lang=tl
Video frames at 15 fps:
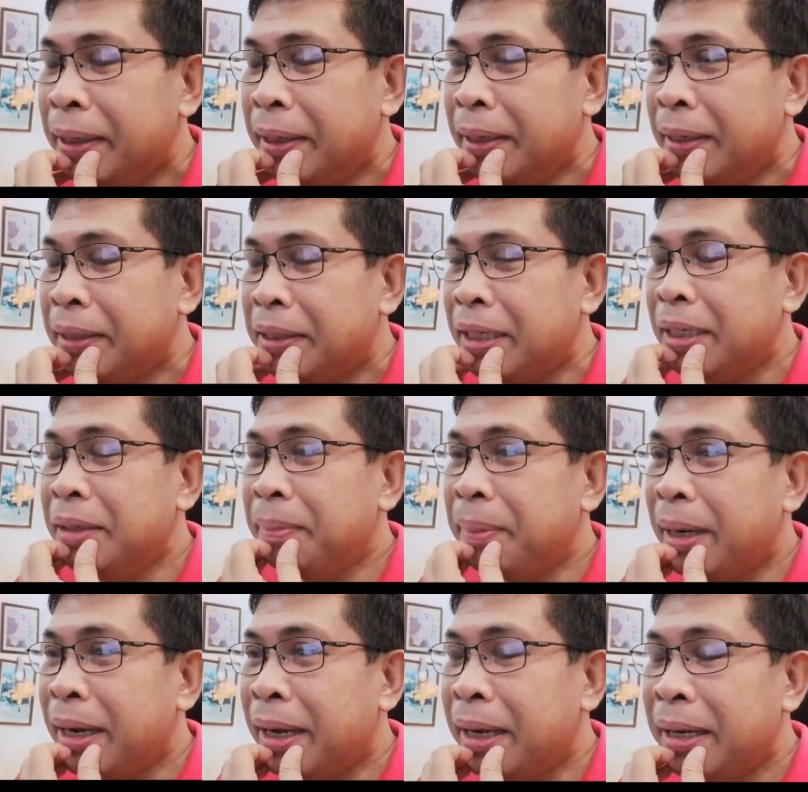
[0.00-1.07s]
Uh, sino
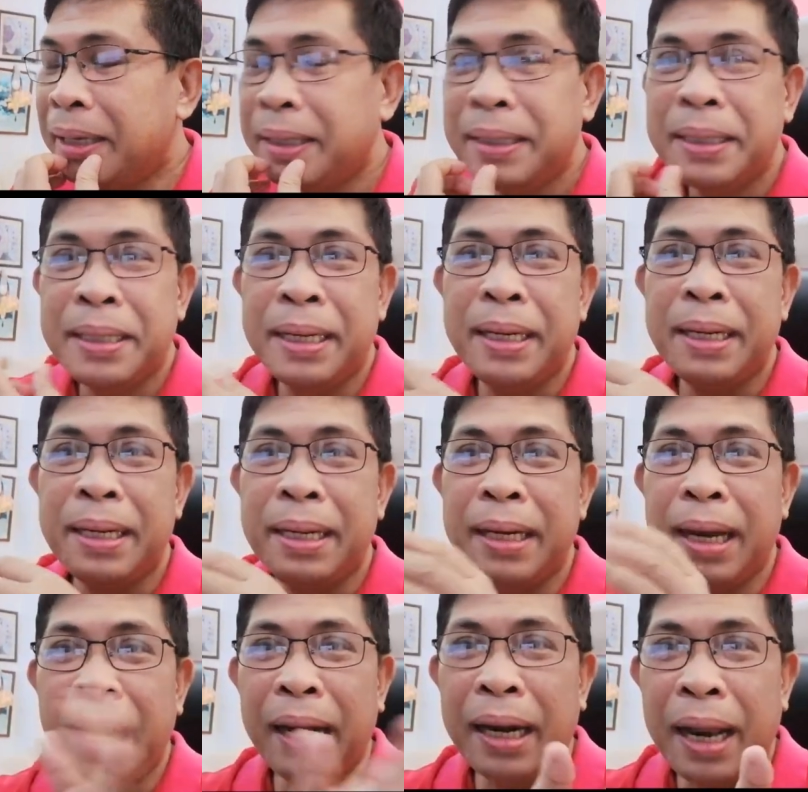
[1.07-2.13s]
pa?
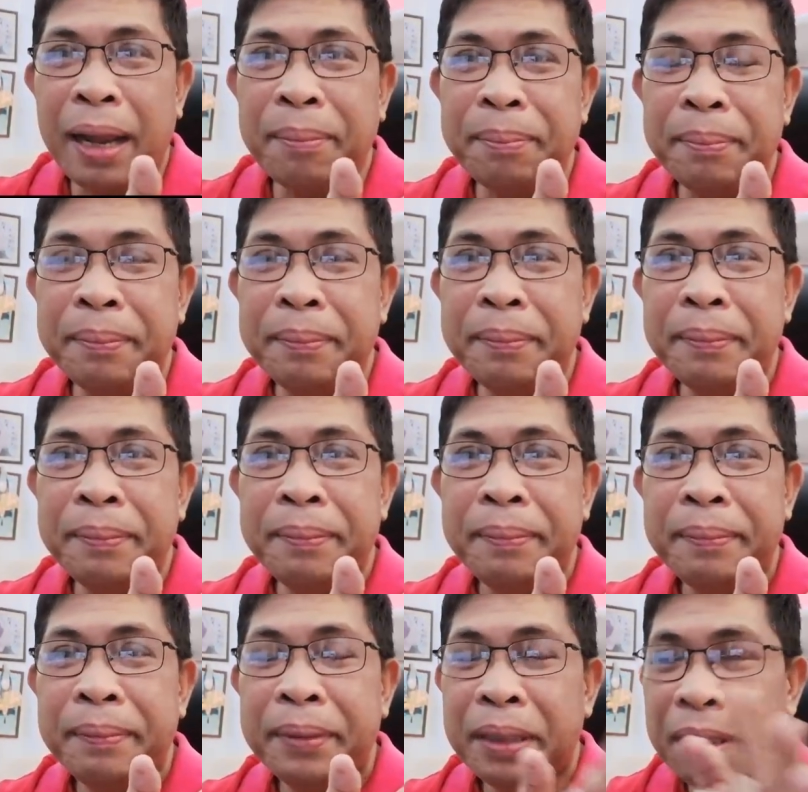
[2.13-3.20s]
Si Erap,
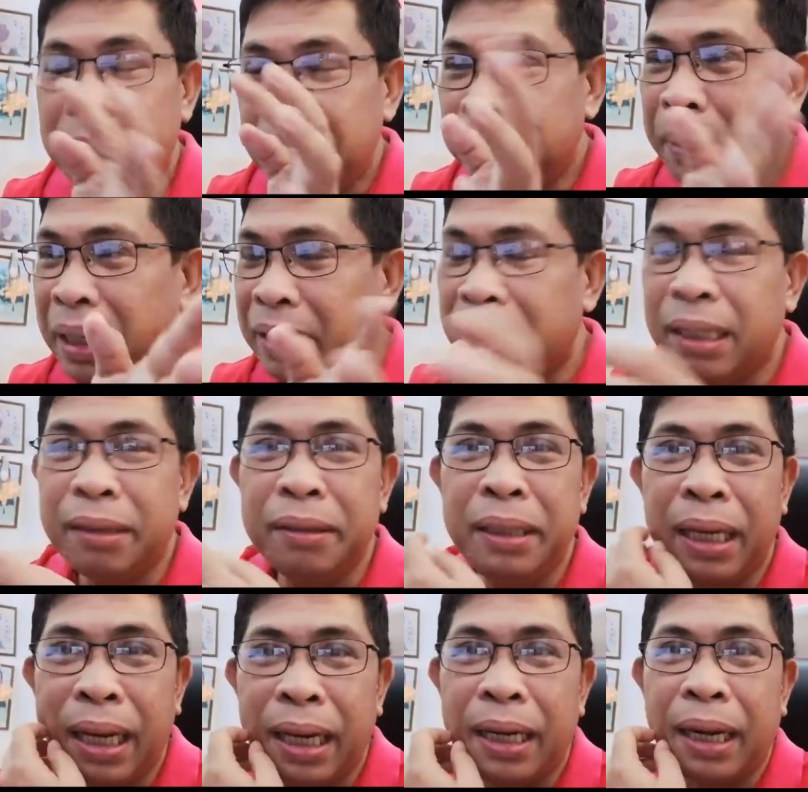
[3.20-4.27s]
yung partido
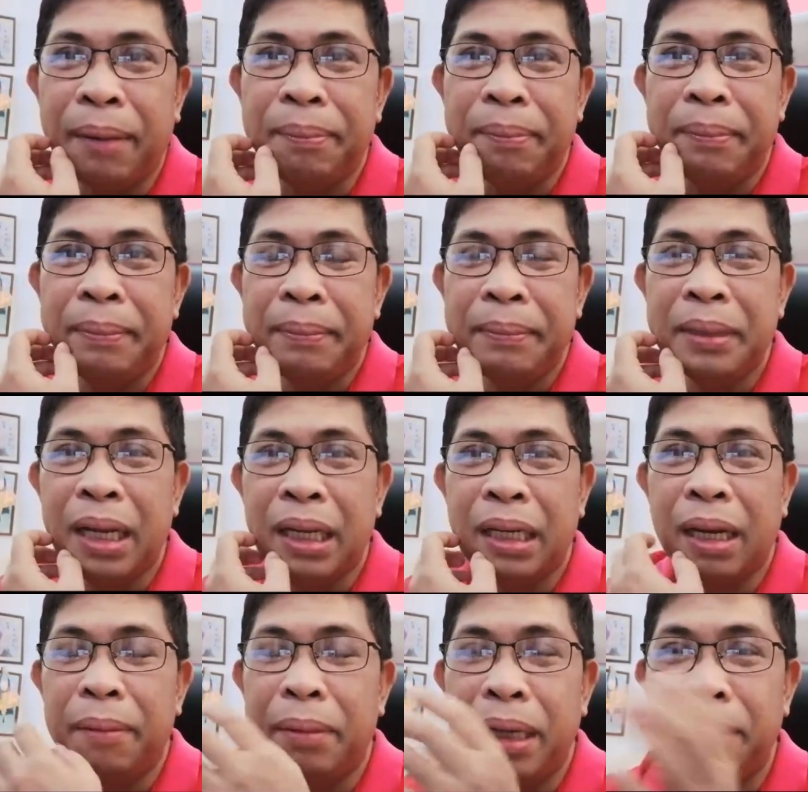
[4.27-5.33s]
ni Erap, na
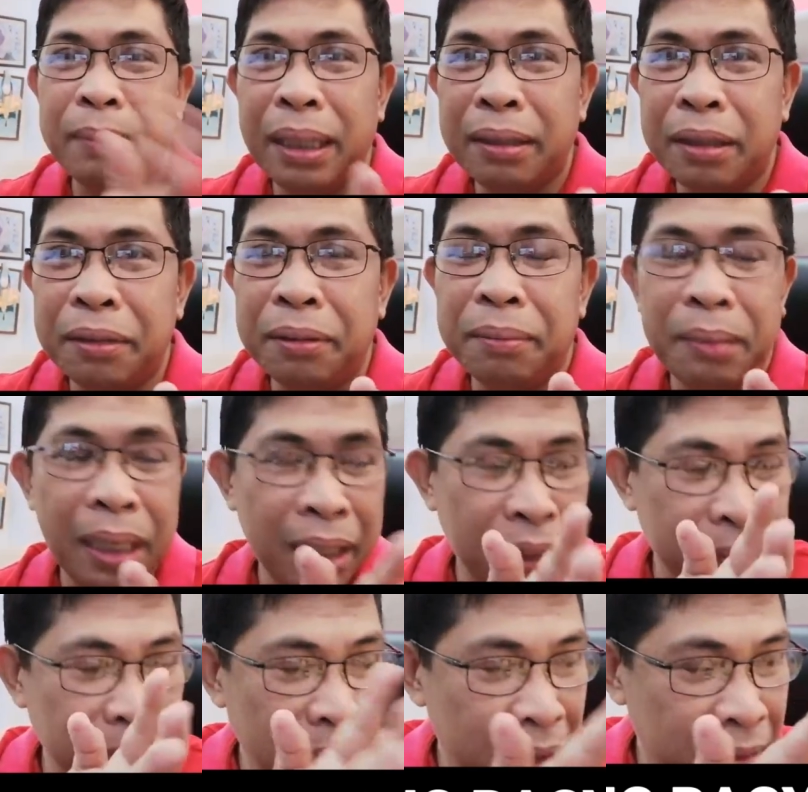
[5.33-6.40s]
may
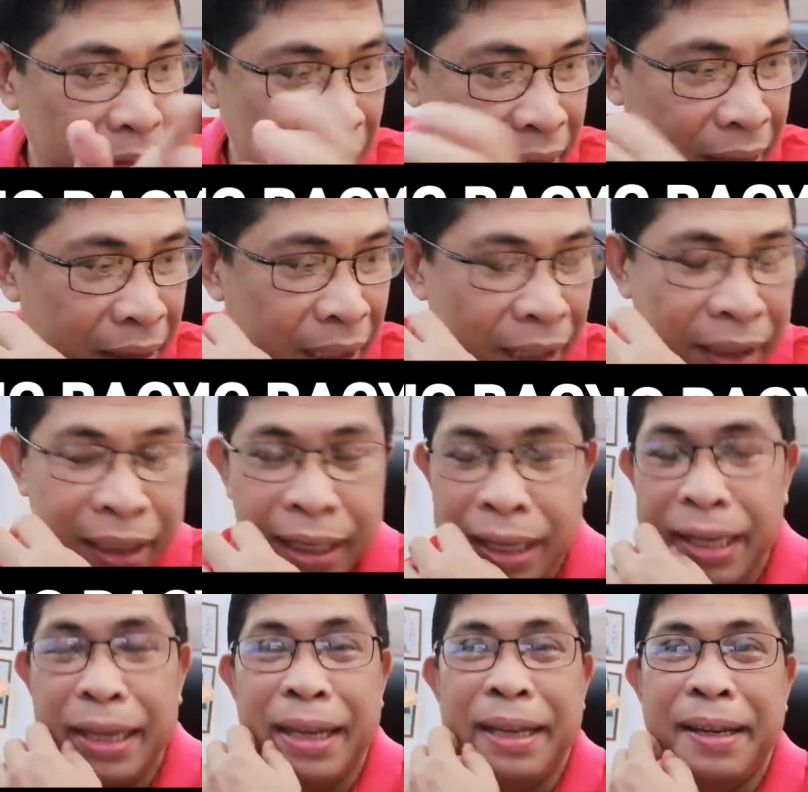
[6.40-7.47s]
ma, Maruhas, ay,
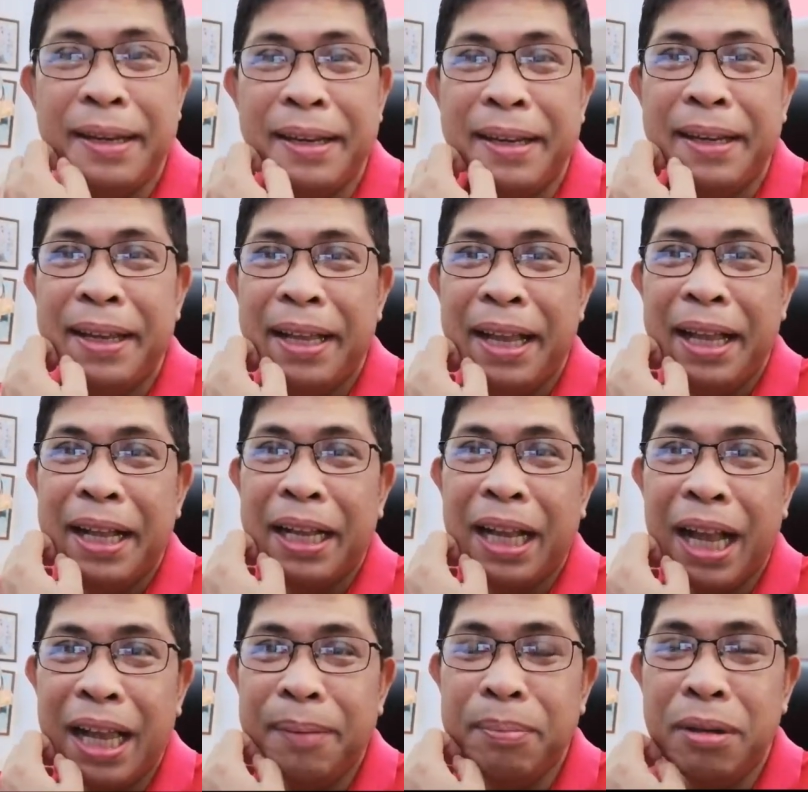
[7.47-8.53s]
kay,
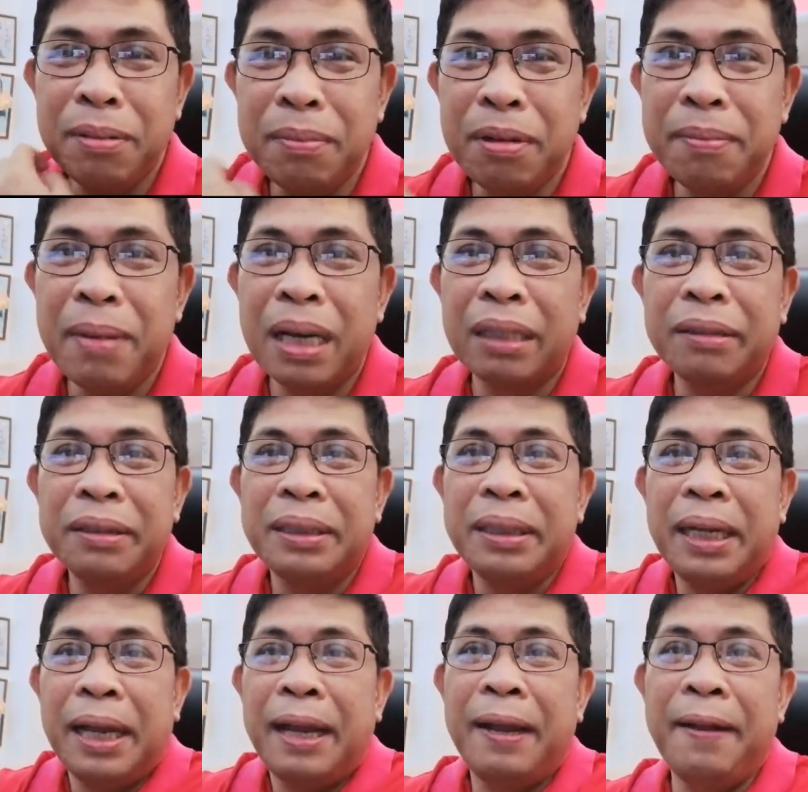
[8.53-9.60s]
kay Bongbong
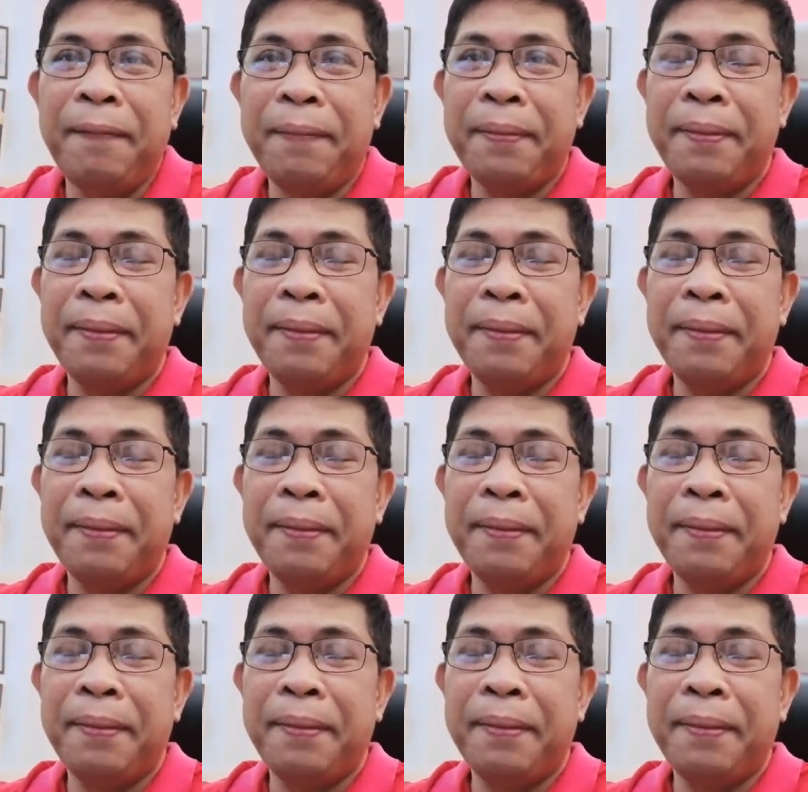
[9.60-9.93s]
Marcos na